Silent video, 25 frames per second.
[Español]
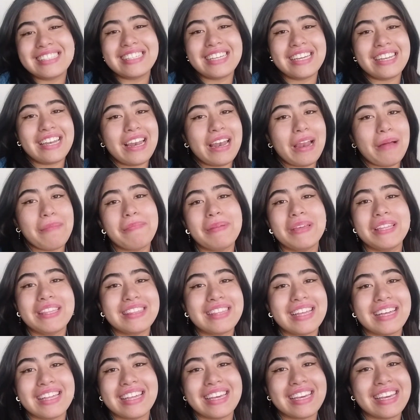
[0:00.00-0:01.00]
tiene la
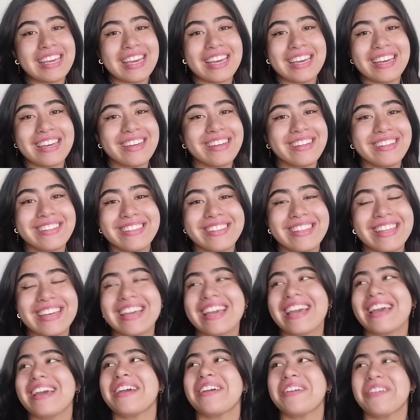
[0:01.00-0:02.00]
pinta de que, de
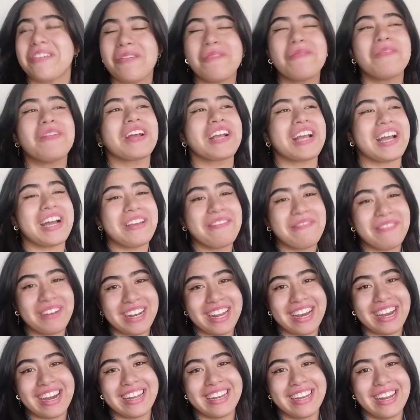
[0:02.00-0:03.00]
que Cobra Kai van
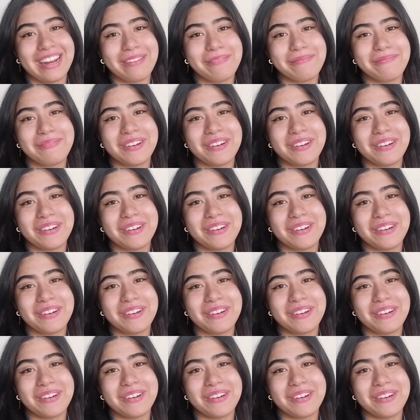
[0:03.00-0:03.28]
a ganar.